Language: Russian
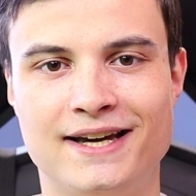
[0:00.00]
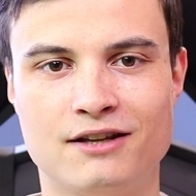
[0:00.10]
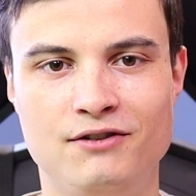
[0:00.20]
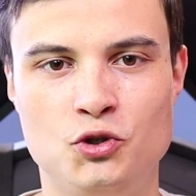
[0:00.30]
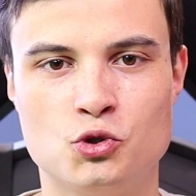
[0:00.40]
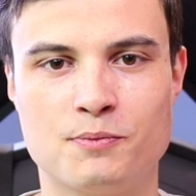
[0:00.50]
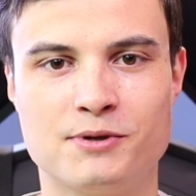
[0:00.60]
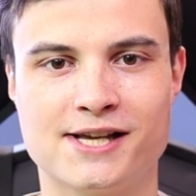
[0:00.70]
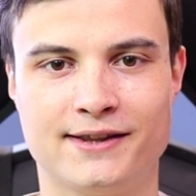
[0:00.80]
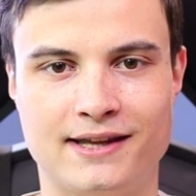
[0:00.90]
я это видео
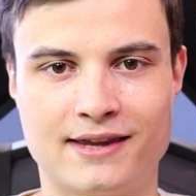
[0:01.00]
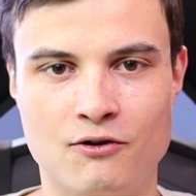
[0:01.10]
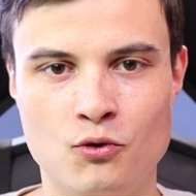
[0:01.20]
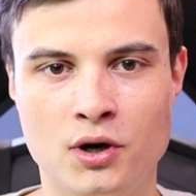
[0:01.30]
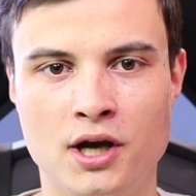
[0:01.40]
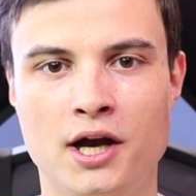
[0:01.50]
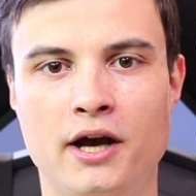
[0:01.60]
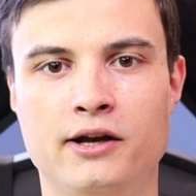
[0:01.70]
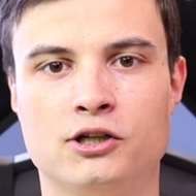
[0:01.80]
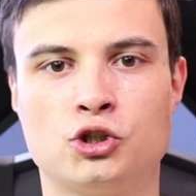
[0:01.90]
записал для того,
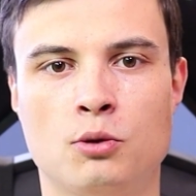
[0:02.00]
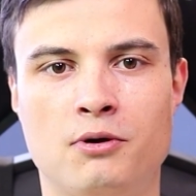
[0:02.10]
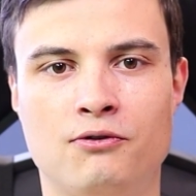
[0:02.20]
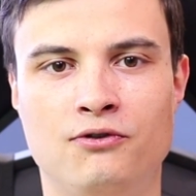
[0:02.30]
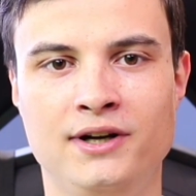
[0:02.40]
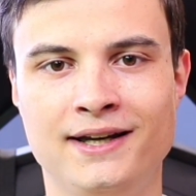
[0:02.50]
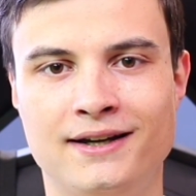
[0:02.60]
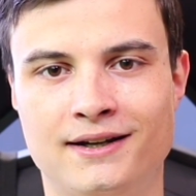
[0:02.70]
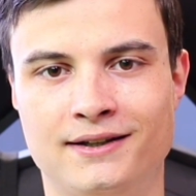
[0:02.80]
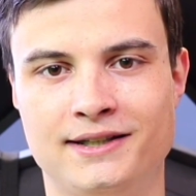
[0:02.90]
чтобы
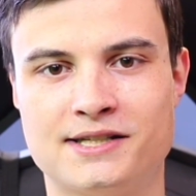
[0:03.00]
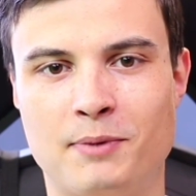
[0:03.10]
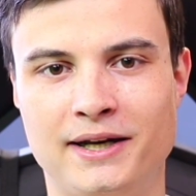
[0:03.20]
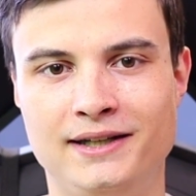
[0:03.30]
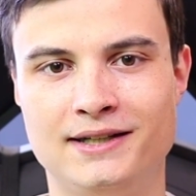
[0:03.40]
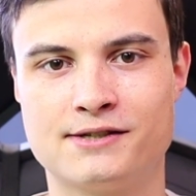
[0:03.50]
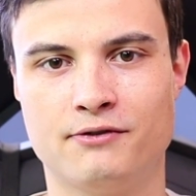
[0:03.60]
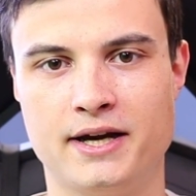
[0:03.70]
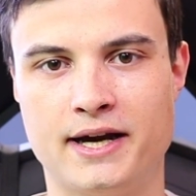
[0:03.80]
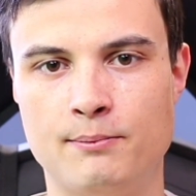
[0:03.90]
вы э, не спалили
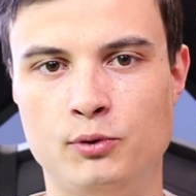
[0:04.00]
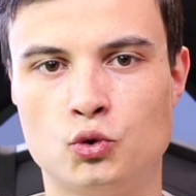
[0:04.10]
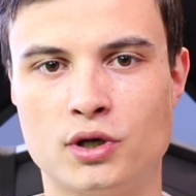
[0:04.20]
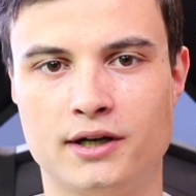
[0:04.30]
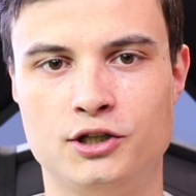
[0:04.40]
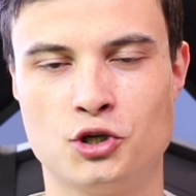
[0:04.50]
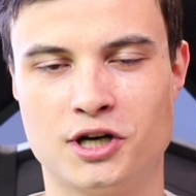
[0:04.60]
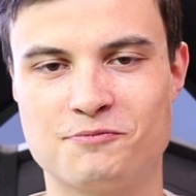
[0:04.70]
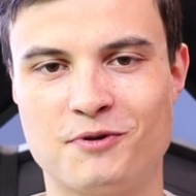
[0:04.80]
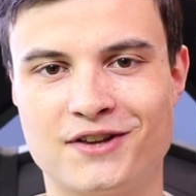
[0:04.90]
свои компьютеры. Еще
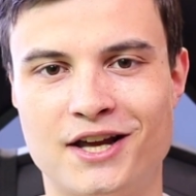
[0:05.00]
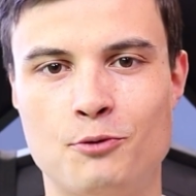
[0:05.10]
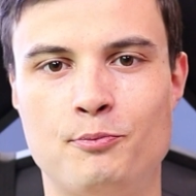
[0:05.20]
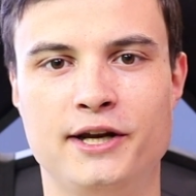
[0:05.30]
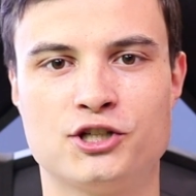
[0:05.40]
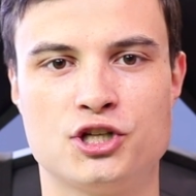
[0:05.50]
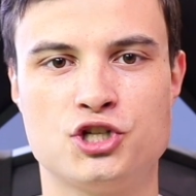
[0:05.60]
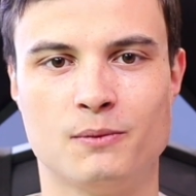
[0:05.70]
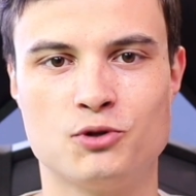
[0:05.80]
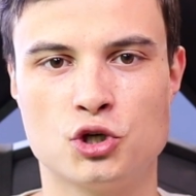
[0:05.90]
раз повторяю, прежде
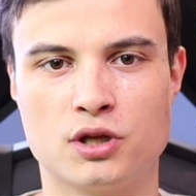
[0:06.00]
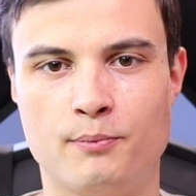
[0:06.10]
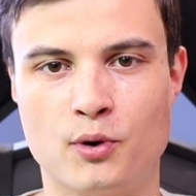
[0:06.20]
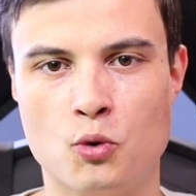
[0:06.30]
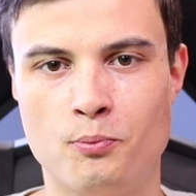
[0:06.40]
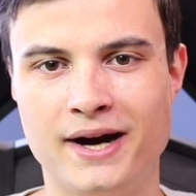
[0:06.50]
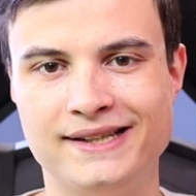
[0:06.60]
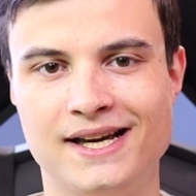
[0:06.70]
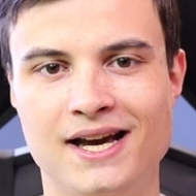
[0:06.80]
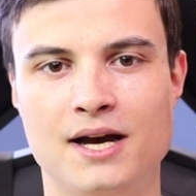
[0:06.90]
чем что-то
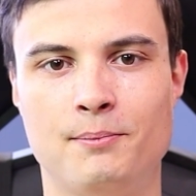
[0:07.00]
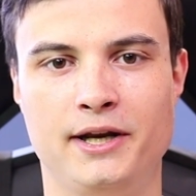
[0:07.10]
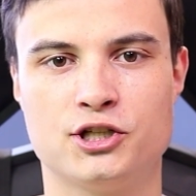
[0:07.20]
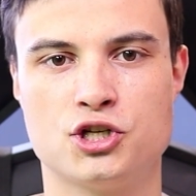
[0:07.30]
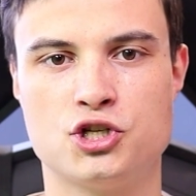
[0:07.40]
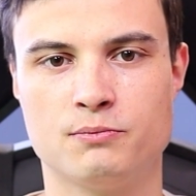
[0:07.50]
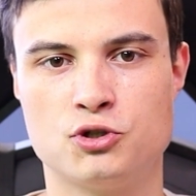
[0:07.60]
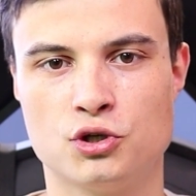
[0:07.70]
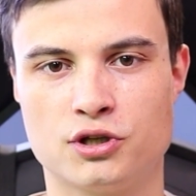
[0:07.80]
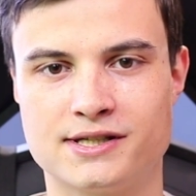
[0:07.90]
покупать, прежде
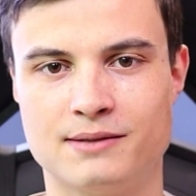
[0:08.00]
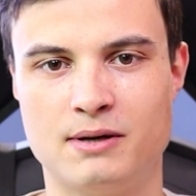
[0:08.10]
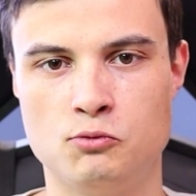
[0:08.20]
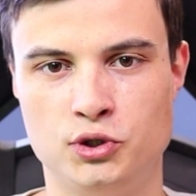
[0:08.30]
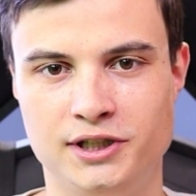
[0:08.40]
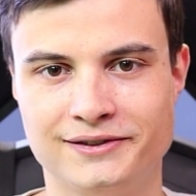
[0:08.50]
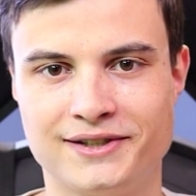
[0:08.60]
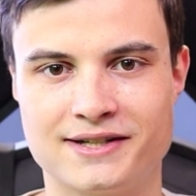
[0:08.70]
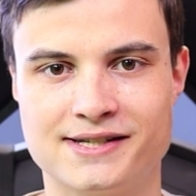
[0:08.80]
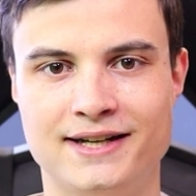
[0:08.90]
чем что-то самому
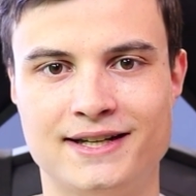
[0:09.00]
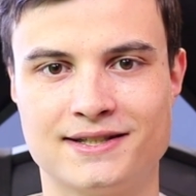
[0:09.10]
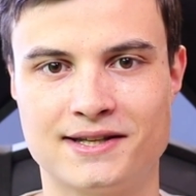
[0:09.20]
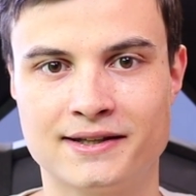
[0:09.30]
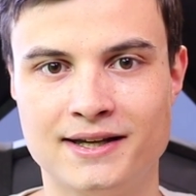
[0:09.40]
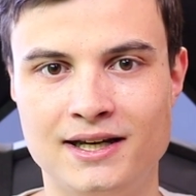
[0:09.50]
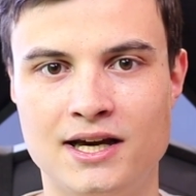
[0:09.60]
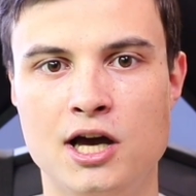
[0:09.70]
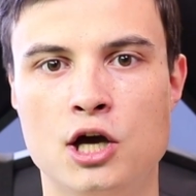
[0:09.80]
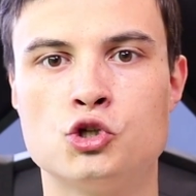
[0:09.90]
делать, разгонять и так
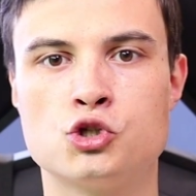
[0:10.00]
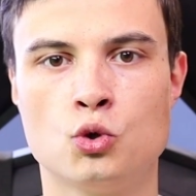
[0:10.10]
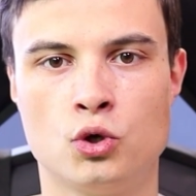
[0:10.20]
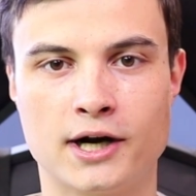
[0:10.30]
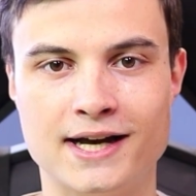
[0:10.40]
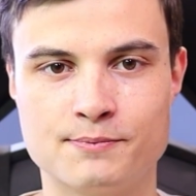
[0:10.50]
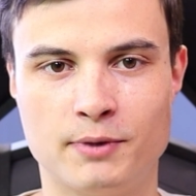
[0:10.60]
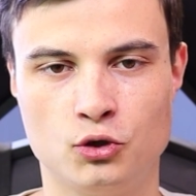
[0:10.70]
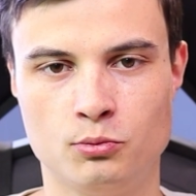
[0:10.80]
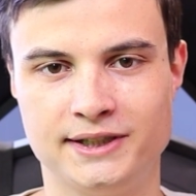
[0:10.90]
далее, сто раз
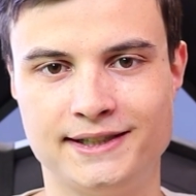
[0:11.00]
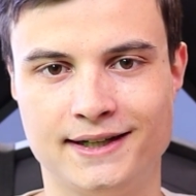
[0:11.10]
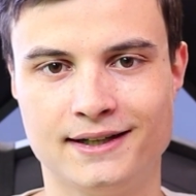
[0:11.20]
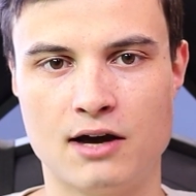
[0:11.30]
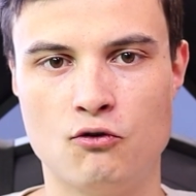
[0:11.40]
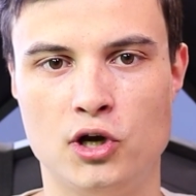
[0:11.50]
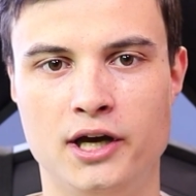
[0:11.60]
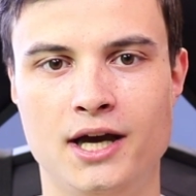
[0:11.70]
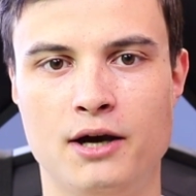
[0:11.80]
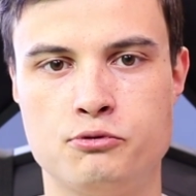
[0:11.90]
подумайте головой.
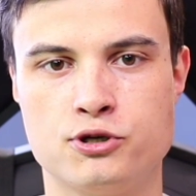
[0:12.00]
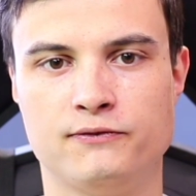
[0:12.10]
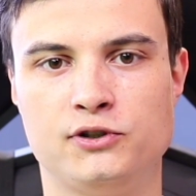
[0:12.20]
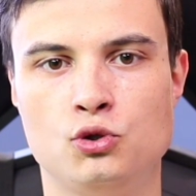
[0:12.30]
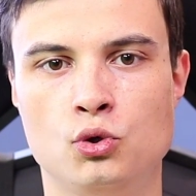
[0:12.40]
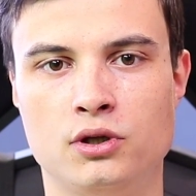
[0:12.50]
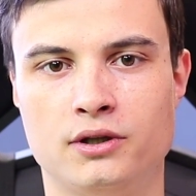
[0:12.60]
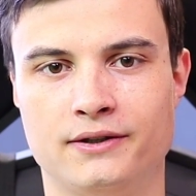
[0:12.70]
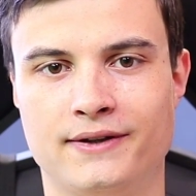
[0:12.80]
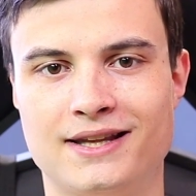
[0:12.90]
В общем,
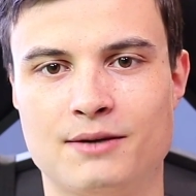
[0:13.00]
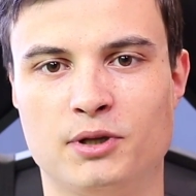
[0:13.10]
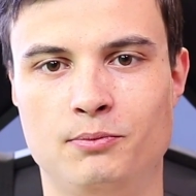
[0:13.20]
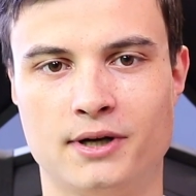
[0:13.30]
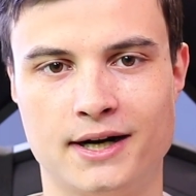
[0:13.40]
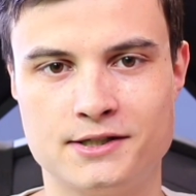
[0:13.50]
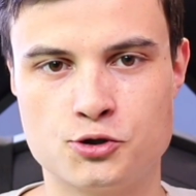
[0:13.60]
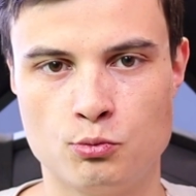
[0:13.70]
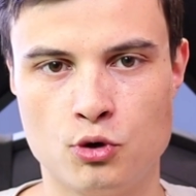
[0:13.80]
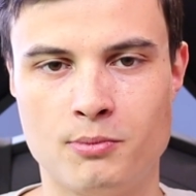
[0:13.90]
все надо подбирать
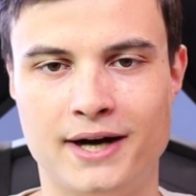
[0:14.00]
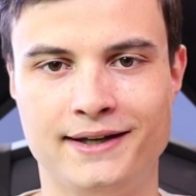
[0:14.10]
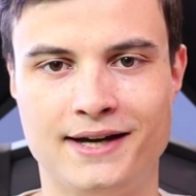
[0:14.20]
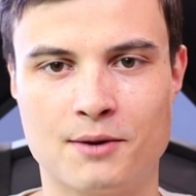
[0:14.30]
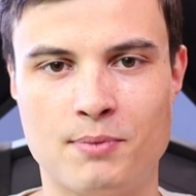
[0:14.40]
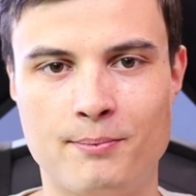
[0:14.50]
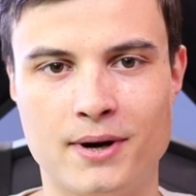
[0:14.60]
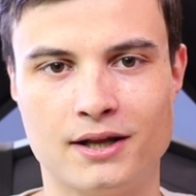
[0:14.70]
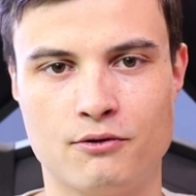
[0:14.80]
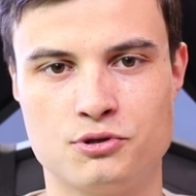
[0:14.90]
с умом, а не как
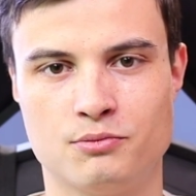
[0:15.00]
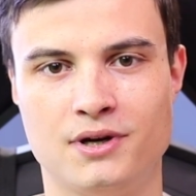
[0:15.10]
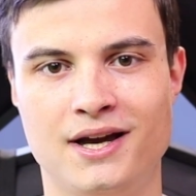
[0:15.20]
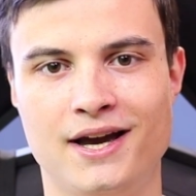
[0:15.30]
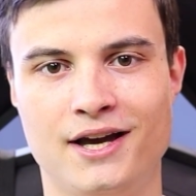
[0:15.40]
попало. В общем,